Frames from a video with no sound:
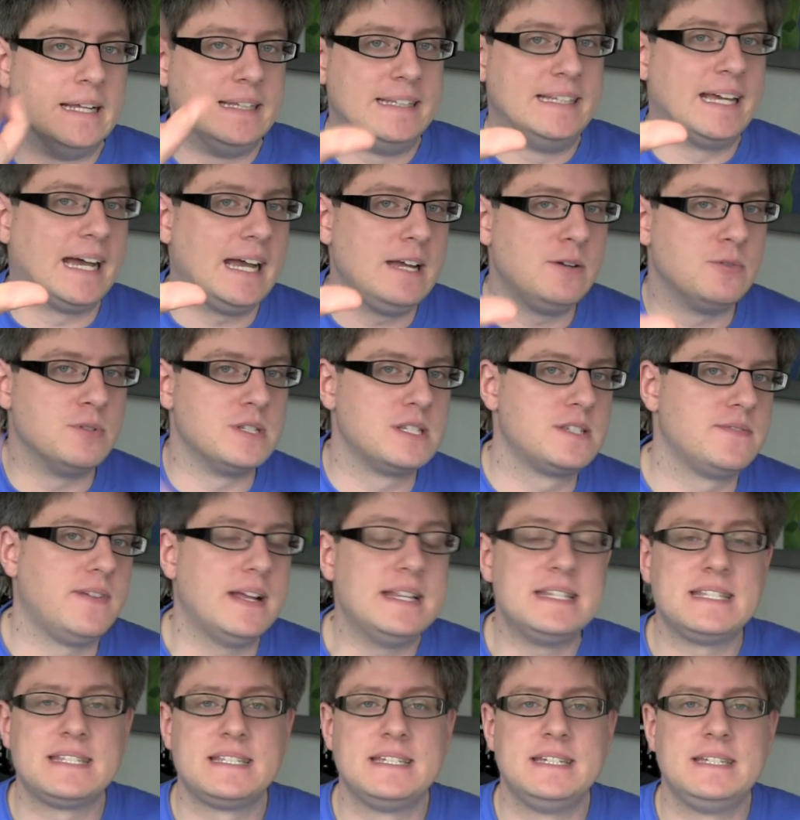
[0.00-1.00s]

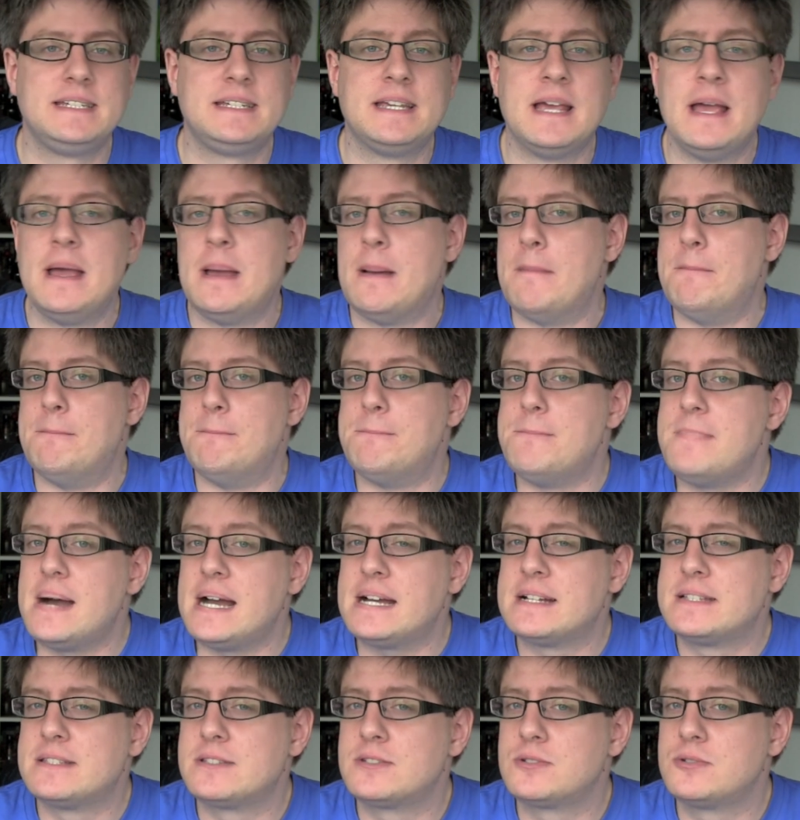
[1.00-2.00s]
23.
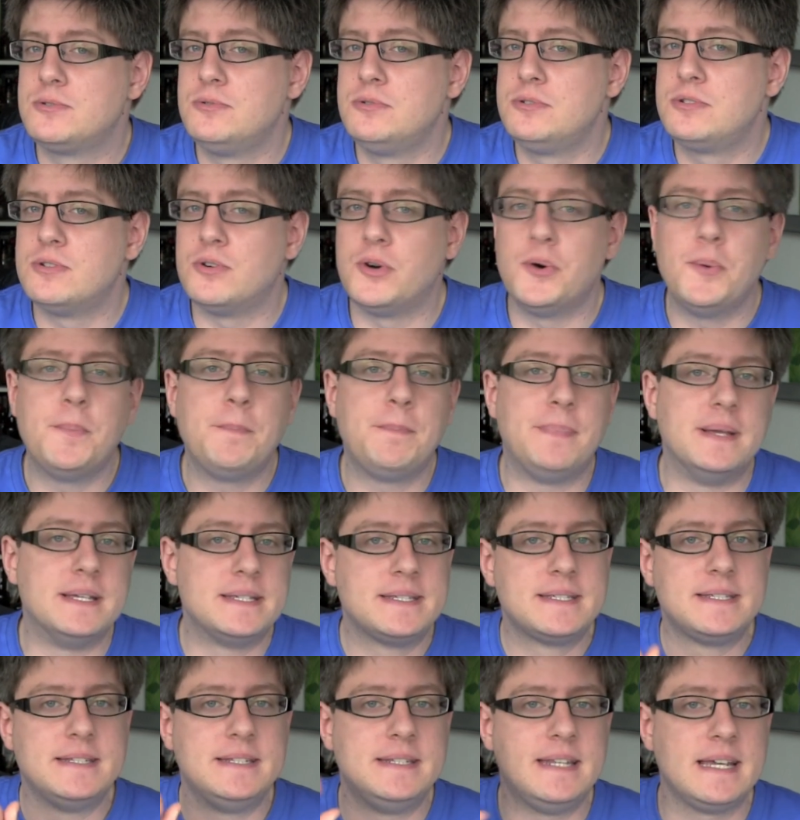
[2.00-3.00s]
Macht's gut und
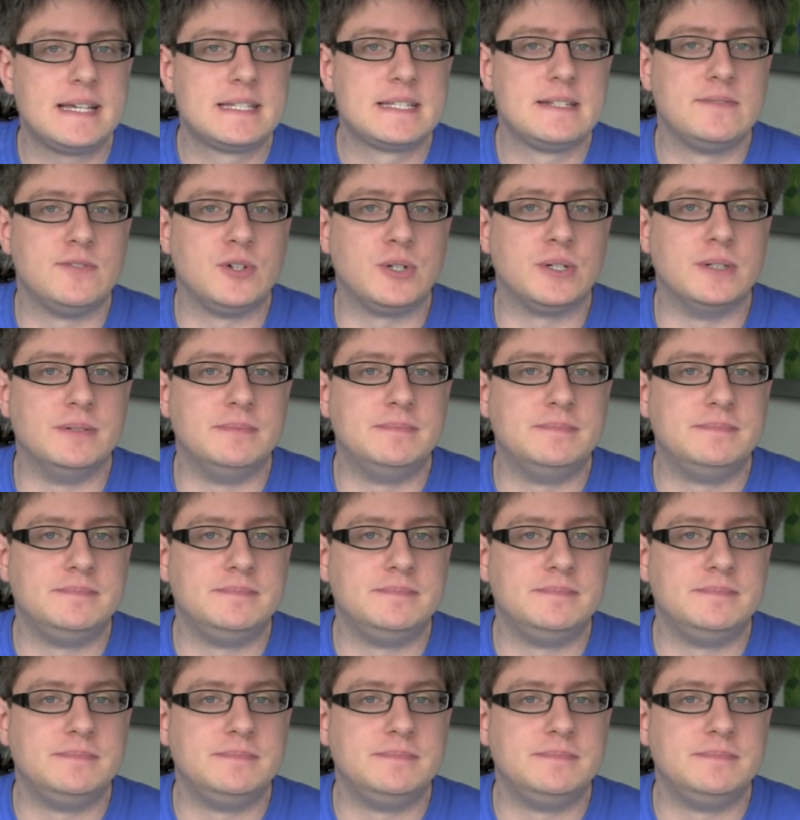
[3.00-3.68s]
bis nächste Woche.